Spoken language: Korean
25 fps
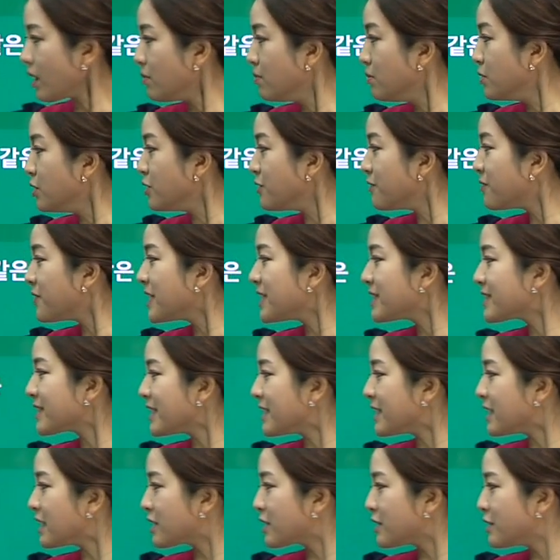Movies
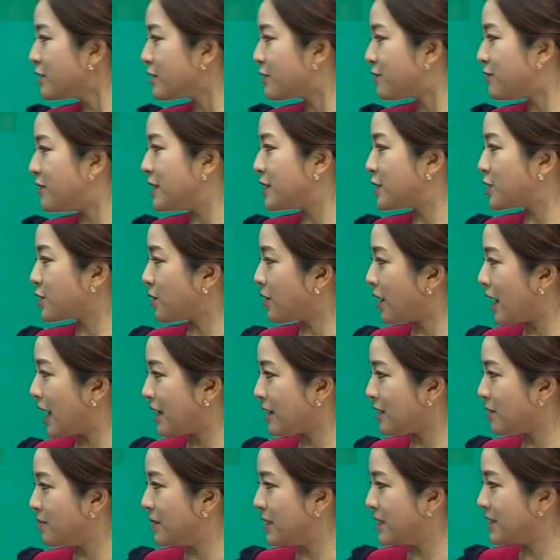include visual
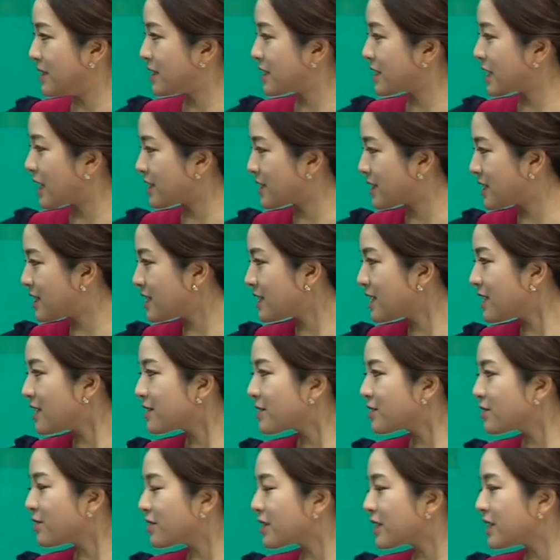elements. 자,
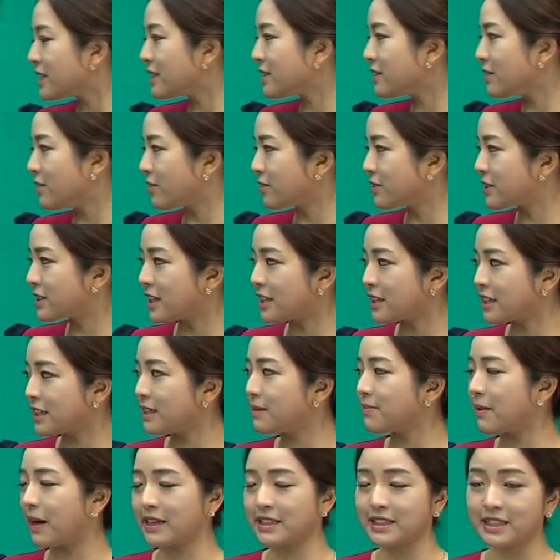시각적인
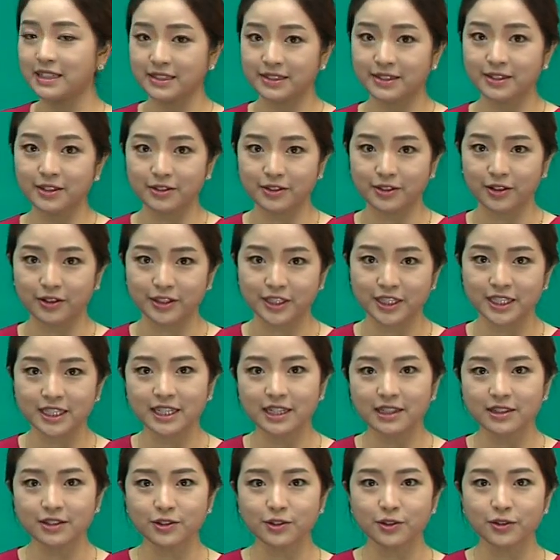영상이 많이 있어서
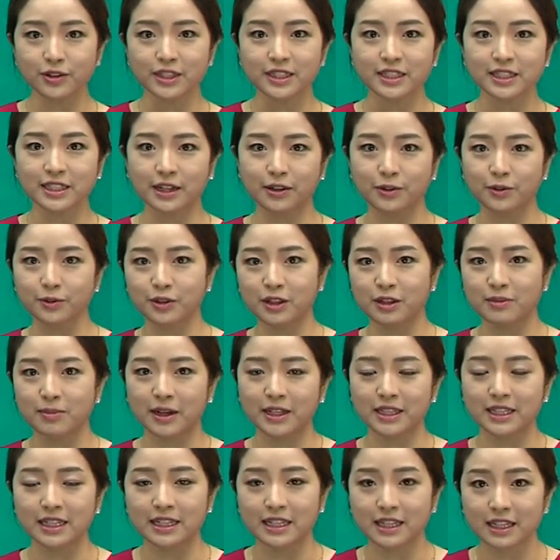시각적인 자료들이
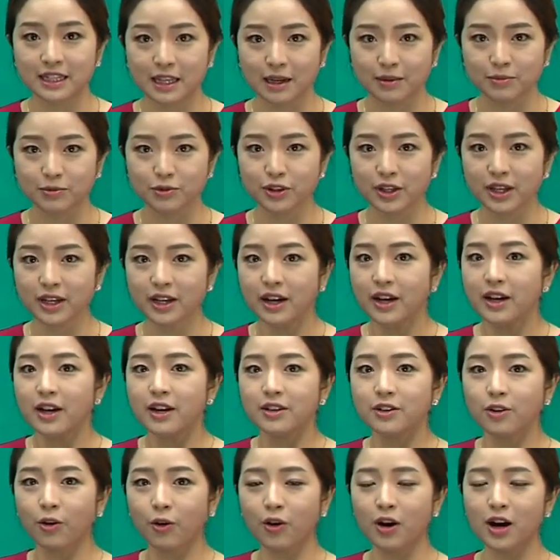많이 있기 때문에
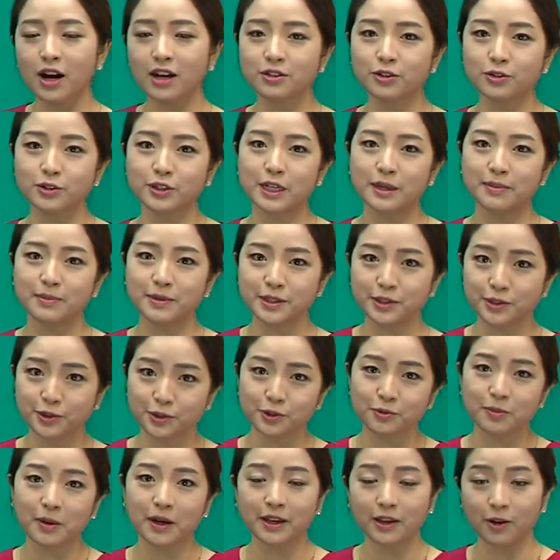영화가 더 재밌을
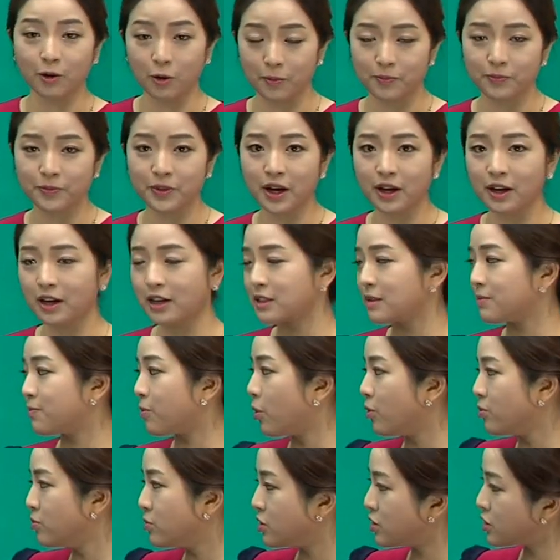수밖에 없다라는
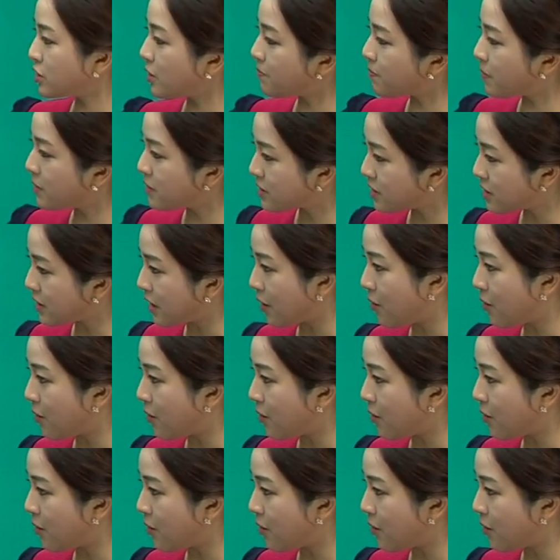본문 첫 번째